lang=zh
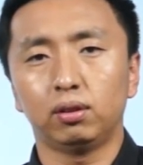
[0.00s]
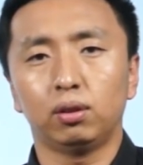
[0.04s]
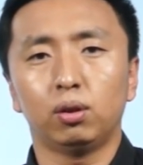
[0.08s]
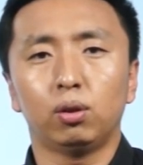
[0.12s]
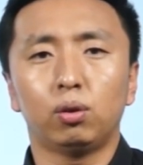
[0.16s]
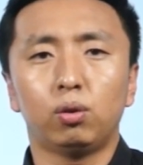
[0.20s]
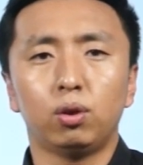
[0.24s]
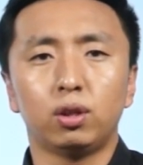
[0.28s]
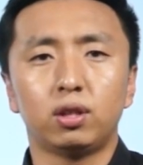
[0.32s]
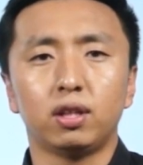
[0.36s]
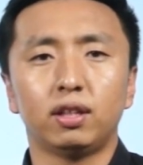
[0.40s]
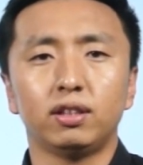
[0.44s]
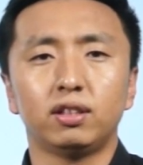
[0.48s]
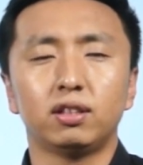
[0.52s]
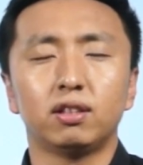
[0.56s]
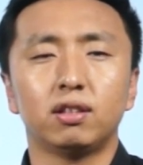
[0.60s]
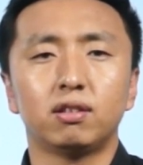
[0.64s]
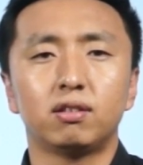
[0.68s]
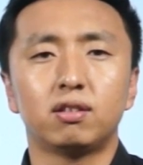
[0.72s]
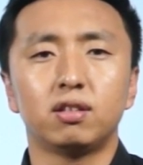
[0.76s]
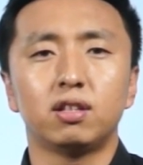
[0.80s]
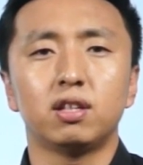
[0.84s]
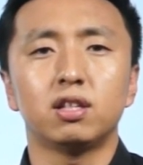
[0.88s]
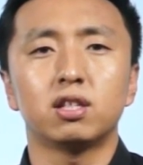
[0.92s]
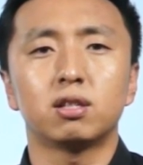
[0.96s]
会将你的
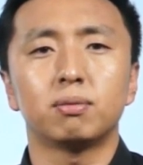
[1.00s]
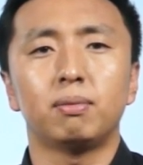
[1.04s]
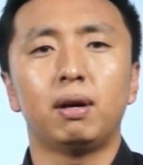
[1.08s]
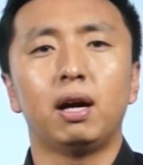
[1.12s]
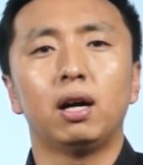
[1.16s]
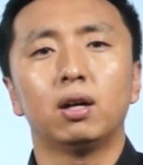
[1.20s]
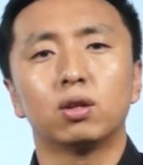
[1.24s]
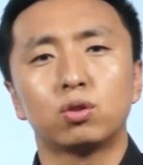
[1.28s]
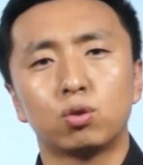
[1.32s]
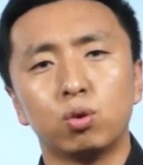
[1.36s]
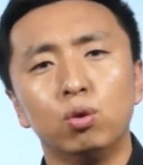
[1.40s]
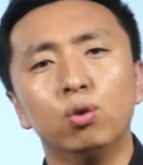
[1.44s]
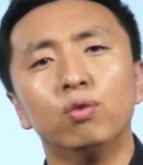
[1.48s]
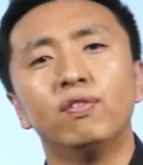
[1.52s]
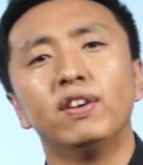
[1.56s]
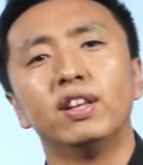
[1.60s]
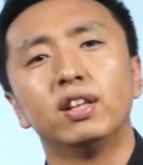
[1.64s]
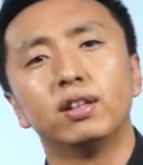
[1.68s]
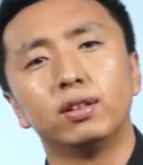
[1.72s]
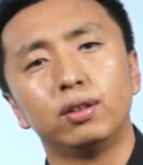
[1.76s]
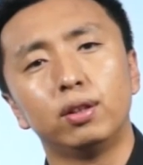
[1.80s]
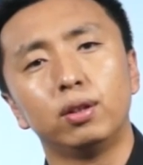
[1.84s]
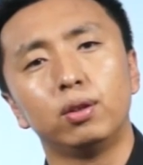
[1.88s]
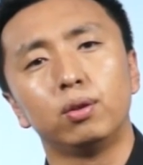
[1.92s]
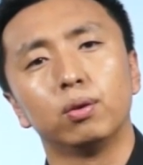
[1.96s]
资金什么充分
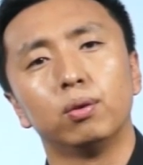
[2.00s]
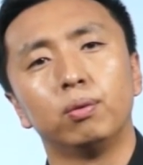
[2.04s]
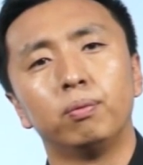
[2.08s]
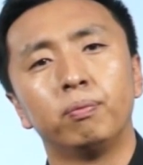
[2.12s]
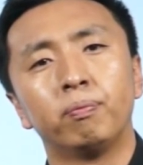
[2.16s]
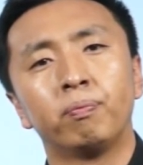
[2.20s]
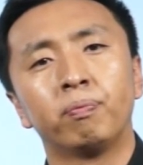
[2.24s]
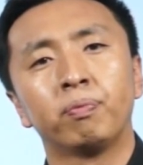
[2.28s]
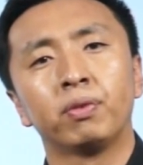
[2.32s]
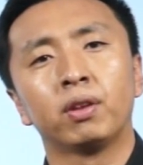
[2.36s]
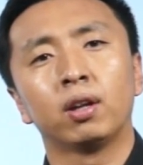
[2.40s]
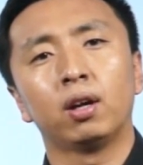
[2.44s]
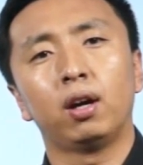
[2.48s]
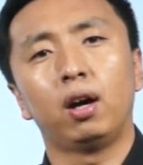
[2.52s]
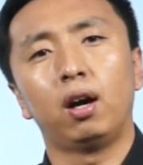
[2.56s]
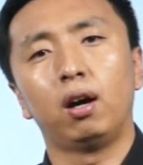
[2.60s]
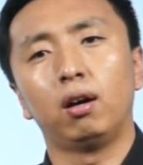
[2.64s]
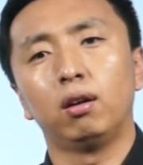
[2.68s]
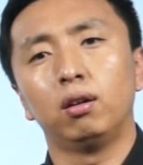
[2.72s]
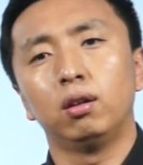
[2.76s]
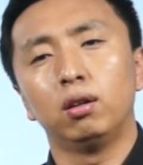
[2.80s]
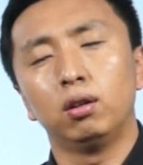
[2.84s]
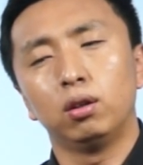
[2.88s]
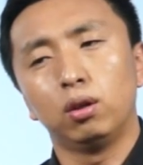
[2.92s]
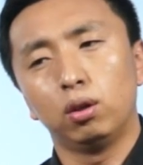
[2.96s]
的利用，
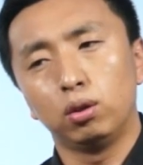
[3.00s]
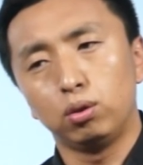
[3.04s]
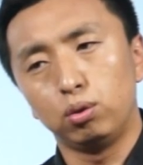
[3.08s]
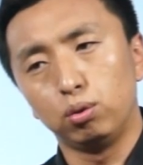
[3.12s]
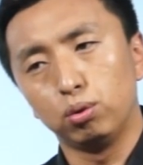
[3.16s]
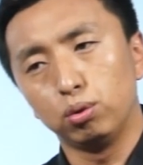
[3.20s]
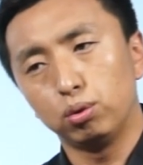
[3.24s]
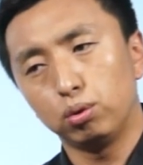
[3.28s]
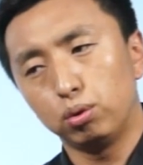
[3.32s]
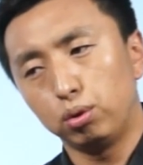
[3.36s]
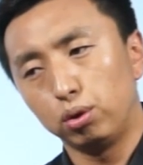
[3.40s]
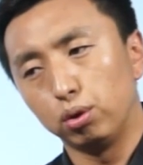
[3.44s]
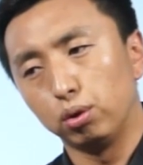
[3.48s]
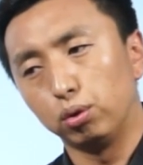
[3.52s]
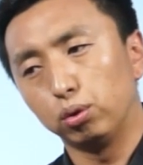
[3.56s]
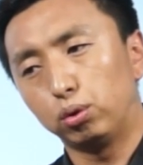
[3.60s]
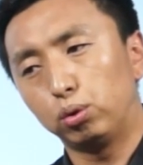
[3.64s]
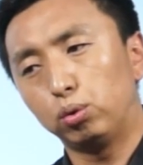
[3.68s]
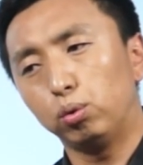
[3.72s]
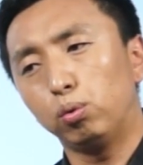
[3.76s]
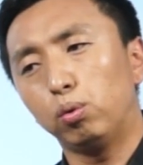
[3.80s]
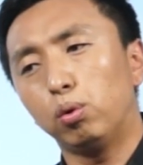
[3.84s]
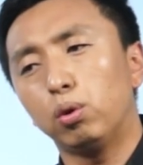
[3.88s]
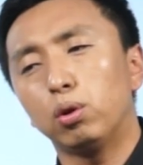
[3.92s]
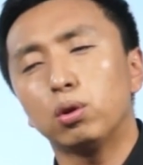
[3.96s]
啊，有有
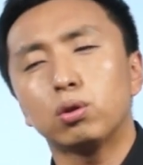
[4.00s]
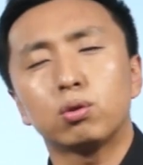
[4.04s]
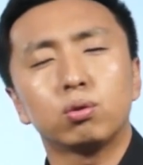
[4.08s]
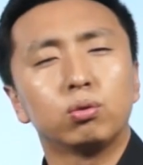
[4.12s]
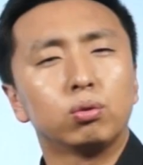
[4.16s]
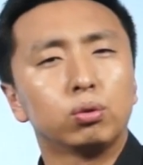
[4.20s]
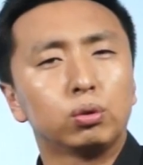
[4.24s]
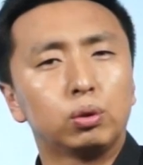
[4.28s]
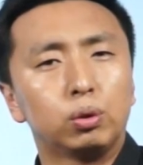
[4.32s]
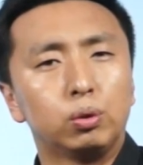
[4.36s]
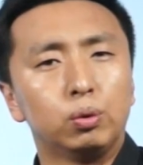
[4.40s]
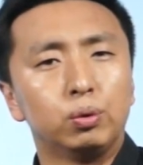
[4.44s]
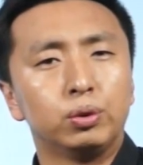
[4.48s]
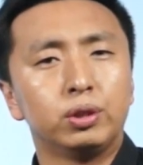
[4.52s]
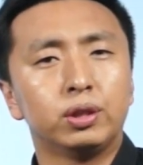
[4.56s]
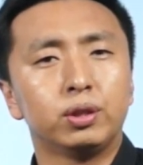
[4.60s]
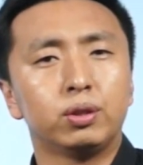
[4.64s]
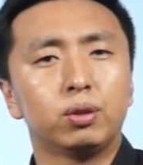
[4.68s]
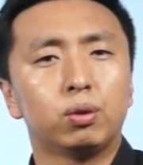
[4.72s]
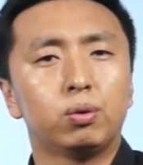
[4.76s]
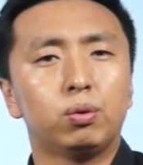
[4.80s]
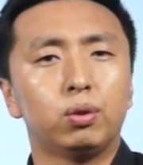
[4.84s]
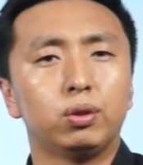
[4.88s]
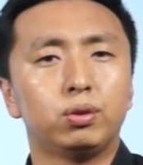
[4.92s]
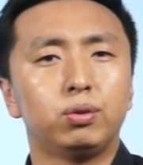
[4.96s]
多种途径
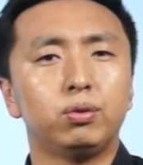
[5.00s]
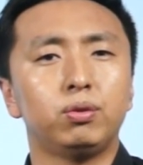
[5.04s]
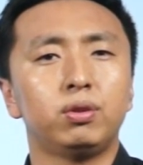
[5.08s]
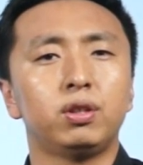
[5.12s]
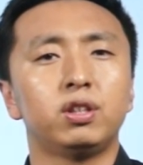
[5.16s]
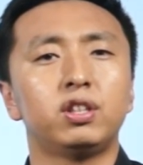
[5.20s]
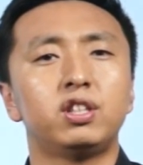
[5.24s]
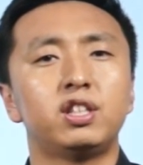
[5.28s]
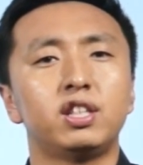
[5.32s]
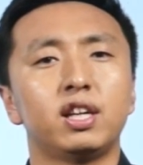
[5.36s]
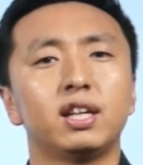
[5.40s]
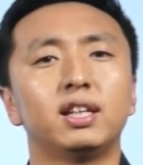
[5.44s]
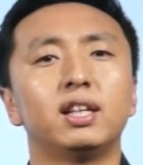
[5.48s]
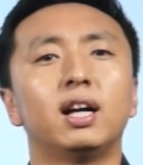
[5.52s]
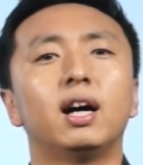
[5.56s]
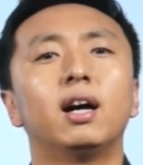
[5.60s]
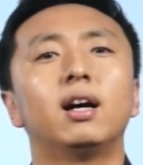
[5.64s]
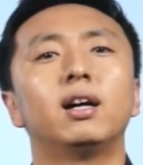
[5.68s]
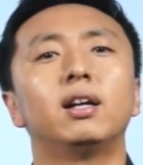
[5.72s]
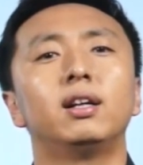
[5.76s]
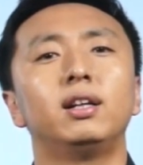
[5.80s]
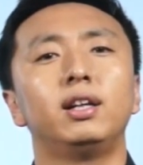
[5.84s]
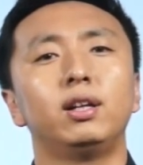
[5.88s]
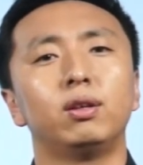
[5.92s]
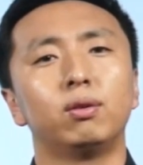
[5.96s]
去获取你企业
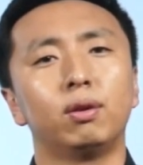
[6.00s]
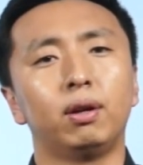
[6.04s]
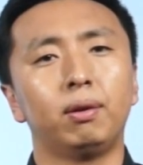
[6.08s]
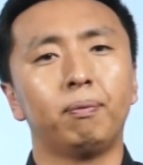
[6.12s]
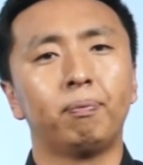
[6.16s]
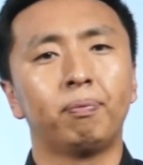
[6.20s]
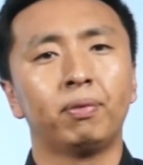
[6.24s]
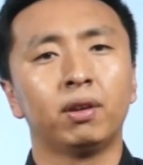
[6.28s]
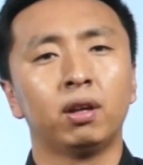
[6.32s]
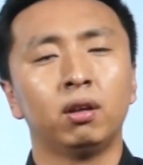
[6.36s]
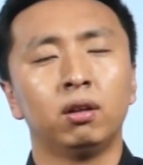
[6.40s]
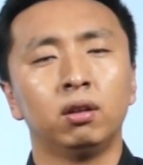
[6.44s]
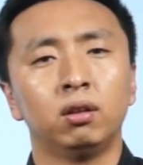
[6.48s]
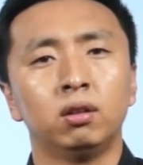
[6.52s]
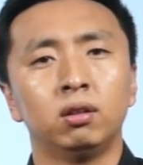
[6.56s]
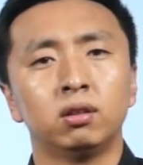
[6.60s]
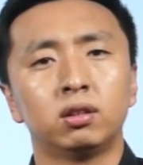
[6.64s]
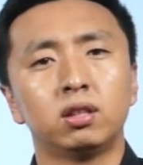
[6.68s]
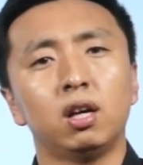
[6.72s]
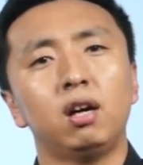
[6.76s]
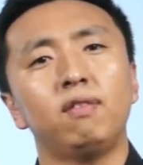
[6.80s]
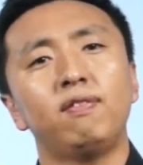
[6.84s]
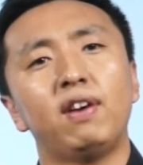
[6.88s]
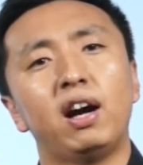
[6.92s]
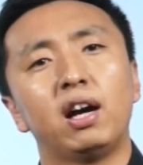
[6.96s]
的利润。
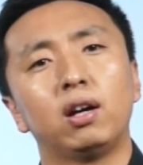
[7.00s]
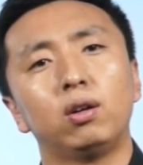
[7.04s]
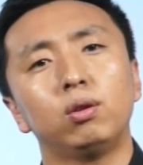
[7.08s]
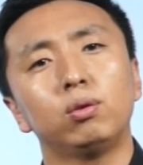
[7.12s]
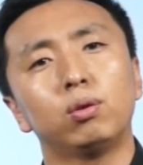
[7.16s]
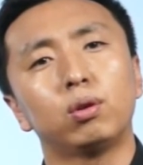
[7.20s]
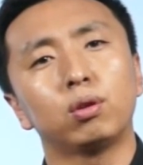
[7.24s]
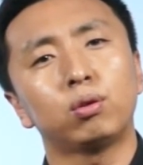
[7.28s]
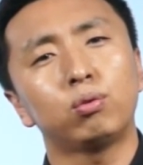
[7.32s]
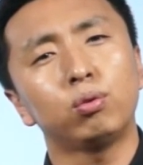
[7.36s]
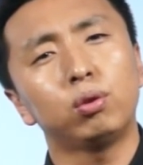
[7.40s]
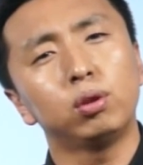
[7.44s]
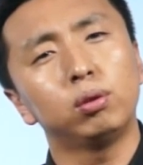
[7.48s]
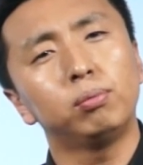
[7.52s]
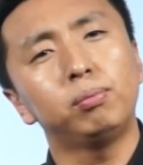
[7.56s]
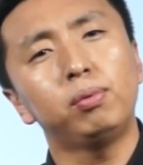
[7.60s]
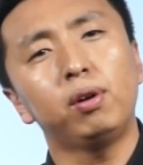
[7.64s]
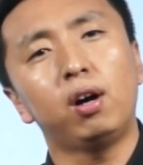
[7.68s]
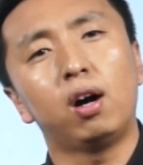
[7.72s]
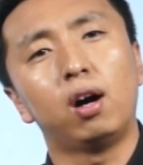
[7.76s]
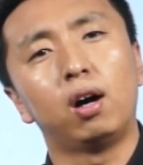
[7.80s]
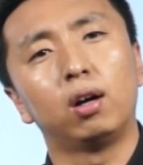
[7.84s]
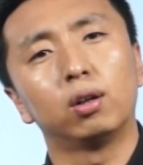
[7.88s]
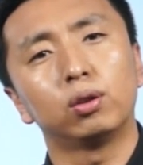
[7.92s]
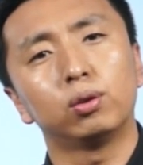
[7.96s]
相反，如果做得
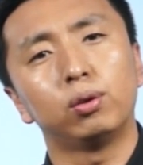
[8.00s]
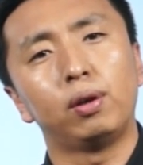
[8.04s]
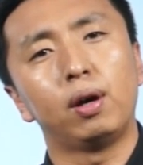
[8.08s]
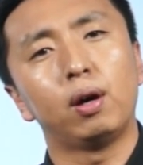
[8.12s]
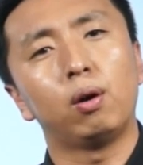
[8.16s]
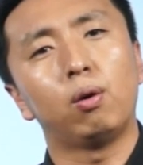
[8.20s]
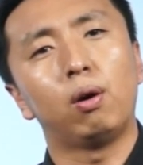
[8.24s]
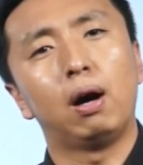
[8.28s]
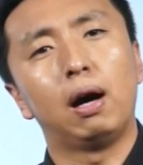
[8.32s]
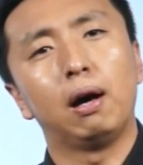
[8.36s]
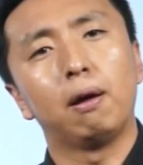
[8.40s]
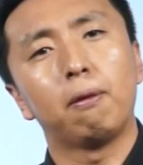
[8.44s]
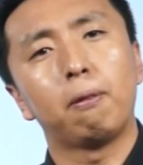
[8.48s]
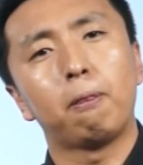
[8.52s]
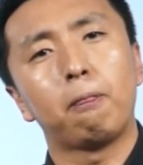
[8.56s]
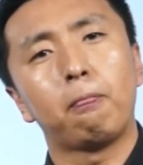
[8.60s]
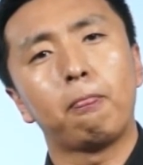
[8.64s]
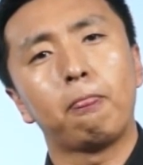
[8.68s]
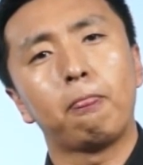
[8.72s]
不好，多元化